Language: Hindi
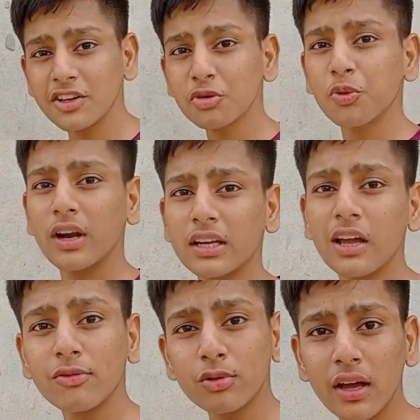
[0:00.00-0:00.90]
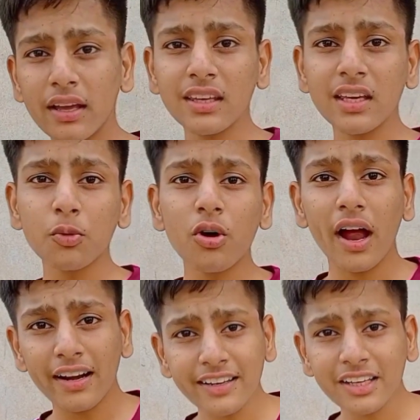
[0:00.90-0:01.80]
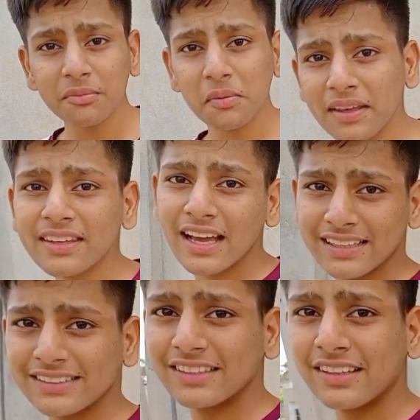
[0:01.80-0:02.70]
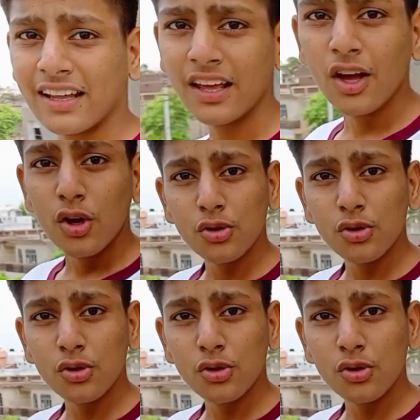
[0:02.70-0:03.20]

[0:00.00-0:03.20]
अगला जो पॉइंट है वो है कि आपको एडिटिंग में भाई क्या क्या सीखना है